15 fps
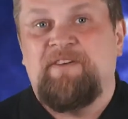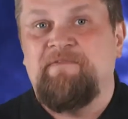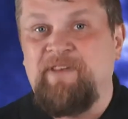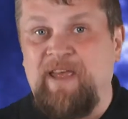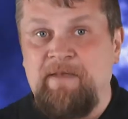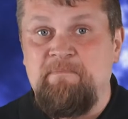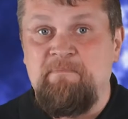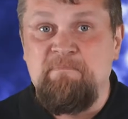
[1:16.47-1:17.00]

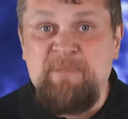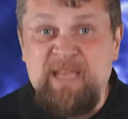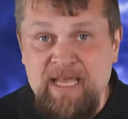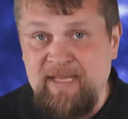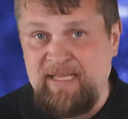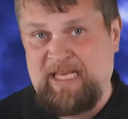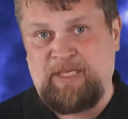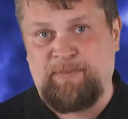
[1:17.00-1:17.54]
Wenn
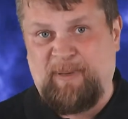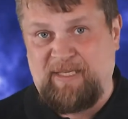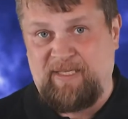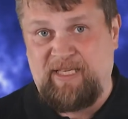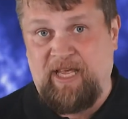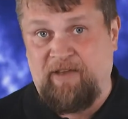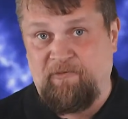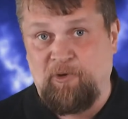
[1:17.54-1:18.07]
mir das
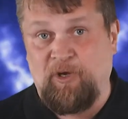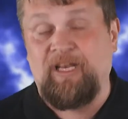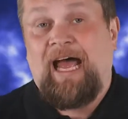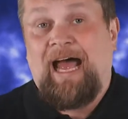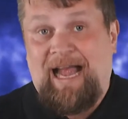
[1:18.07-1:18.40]
passieren würde,